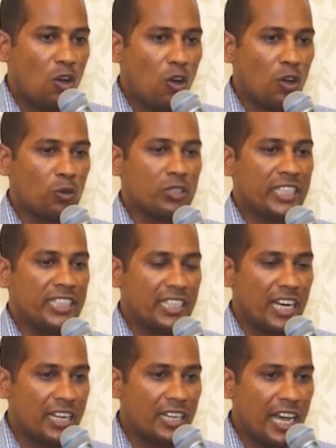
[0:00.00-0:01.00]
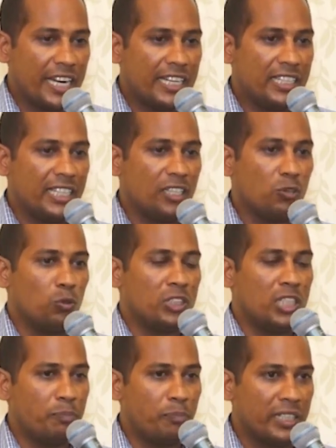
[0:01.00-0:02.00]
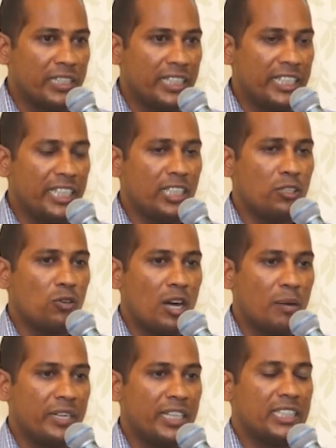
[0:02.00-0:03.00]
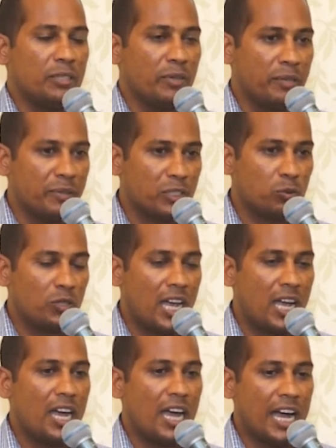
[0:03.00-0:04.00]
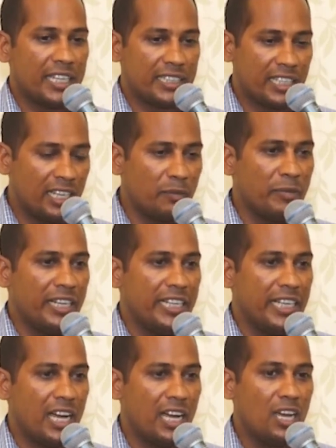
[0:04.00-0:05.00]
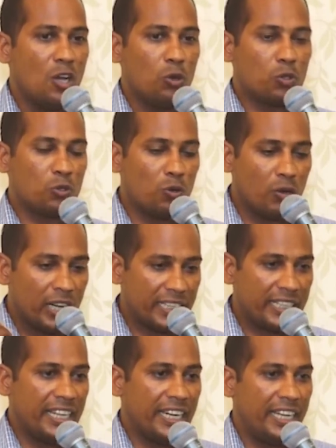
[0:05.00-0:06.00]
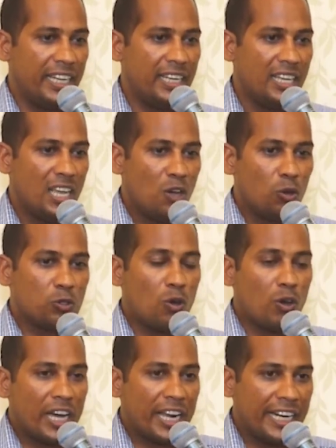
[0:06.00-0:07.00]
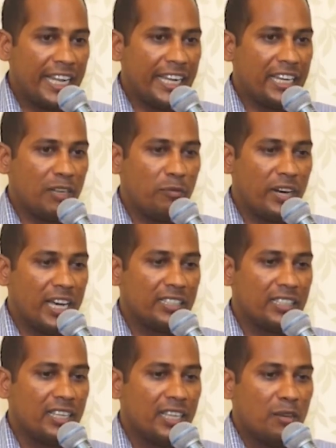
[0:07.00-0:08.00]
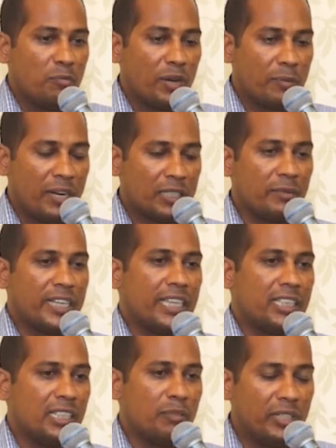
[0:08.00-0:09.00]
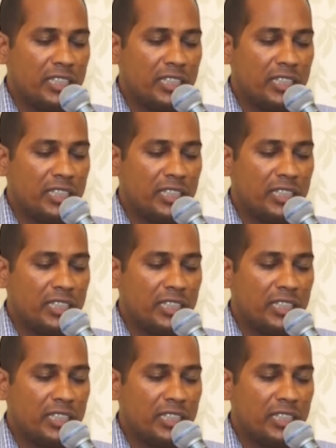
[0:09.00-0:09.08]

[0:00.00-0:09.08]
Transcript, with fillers: और उसकी जानकारी दी उसी पद्धति को हमने जीवन में सुना आचरण में लिया उसको करते रहे उसको करने के बाद परमात्मा कहते हैं